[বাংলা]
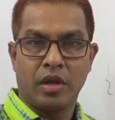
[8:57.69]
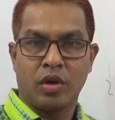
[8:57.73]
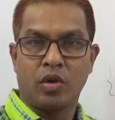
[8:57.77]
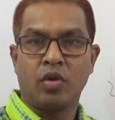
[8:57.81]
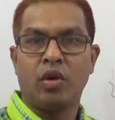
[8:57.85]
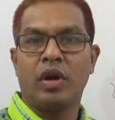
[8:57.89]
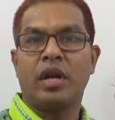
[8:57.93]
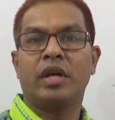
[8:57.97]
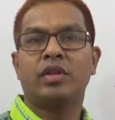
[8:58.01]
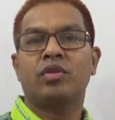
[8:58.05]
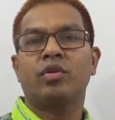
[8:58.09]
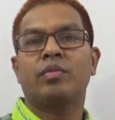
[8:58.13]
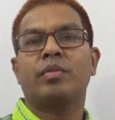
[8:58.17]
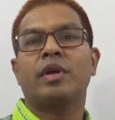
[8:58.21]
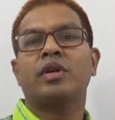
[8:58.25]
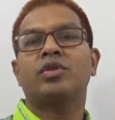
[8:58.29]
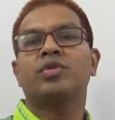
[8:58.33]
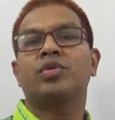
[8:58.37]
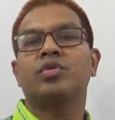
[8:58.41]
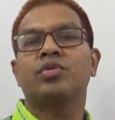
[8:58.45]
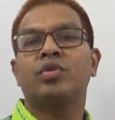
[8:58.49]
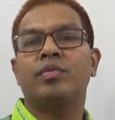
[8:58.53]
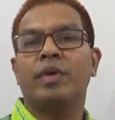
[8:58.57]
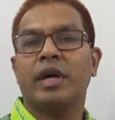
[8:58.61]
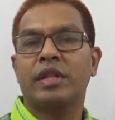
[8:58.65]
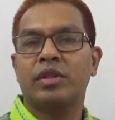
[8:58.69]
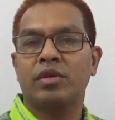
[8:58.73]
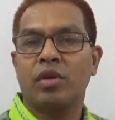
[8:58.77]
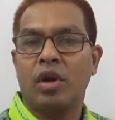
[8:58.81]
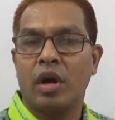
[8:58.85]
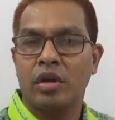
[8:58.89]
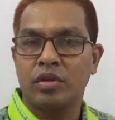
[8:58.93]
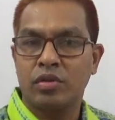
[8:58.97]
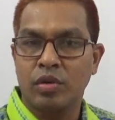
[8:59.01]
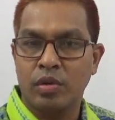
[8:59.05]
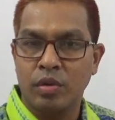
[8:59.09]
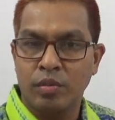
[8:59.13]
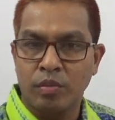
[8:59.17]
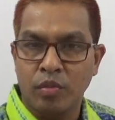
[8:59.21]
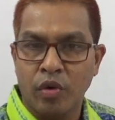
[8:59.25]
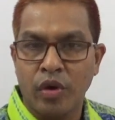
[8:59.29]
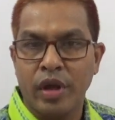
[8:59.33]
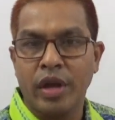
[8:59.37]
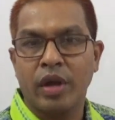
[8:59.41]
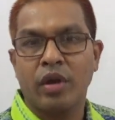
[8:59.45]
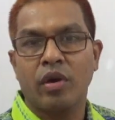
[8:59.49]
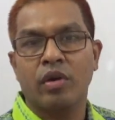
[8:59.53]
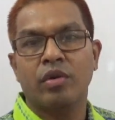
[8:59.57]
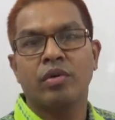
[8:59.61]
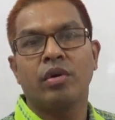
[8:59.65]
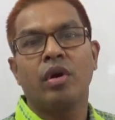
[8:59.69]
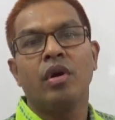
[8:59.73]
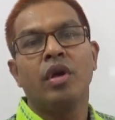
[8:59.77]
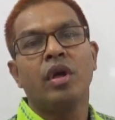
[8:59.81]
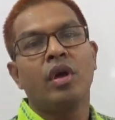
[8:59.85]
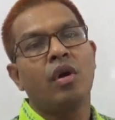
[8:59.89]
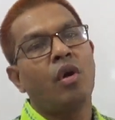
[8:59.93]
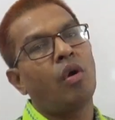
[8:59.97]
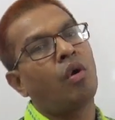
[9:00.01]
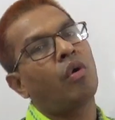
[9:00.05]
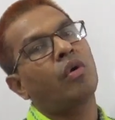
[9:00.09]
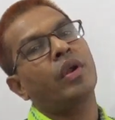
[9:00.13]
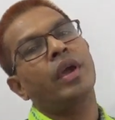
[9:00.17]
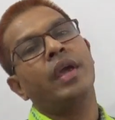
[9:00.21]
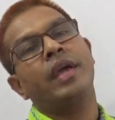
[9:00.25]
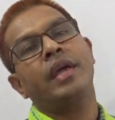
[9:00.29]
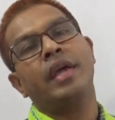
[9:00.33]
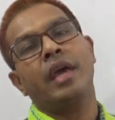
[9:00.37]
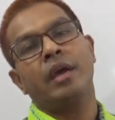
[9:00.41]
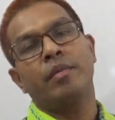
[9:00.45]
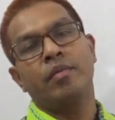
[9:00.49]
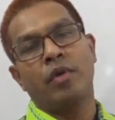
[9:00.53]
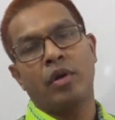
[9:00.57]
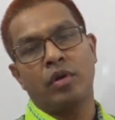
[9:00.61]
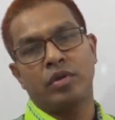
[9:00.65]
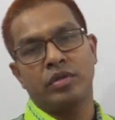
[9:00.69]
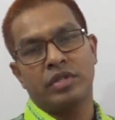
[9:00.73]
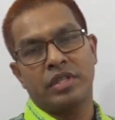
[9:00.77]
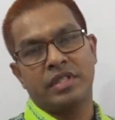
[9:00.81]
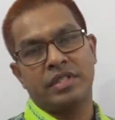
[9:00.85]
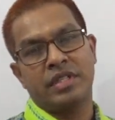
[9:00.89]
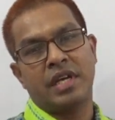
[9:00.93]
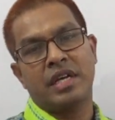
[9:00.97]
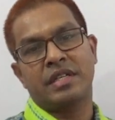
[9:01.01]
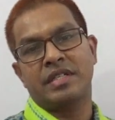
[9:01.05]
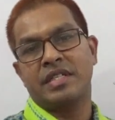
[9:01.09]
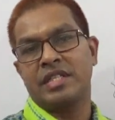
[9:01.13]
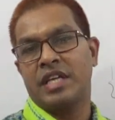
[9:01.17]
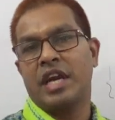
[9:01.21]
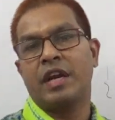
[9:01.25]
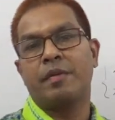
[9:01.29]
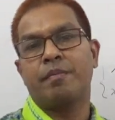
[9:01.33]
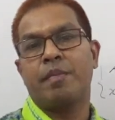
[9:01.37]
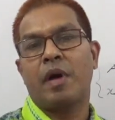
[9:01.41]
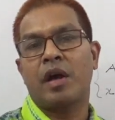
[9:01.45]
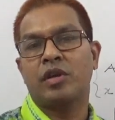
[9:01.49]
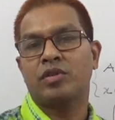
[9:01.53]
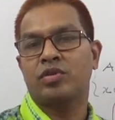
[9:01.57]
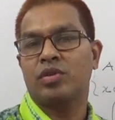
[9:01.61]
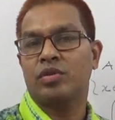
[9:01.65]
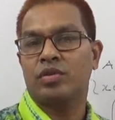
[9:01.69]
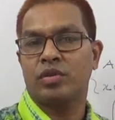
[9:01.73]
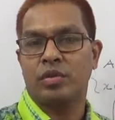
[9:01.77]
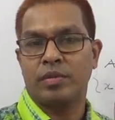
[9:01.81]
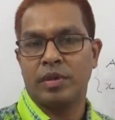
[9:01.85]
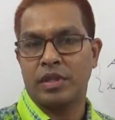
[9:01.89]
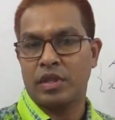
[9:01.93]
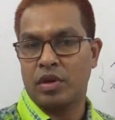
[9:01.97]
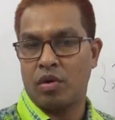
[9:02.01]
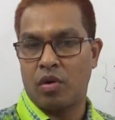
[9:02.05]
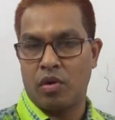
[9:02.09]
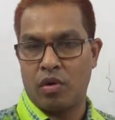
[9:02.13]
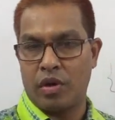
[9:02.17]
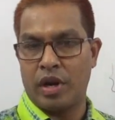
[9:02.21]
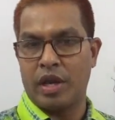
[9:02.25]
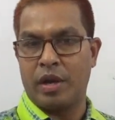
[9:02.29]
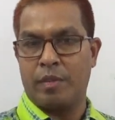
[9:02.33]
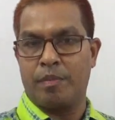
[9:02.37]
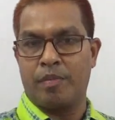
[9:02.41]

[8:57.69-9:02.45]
নইলে তোমরা শুধুমাত্র হয়তো মনে করো অনেকেই বলো যে স্যার সেট ফাংশন তোমাদের অনেক